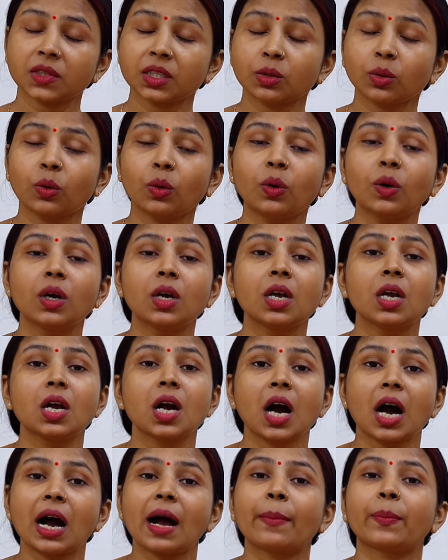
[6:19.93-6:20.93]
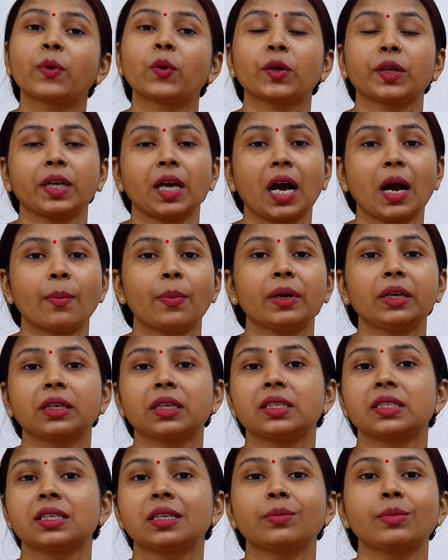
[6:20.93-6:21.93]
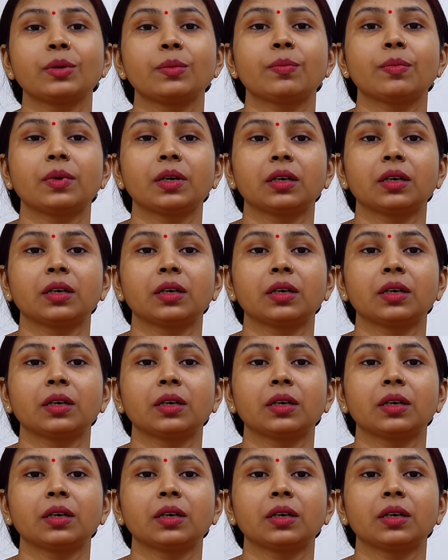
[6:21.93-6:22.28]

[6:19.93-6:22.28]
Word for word: तो आपको यहाँ पर किसी भी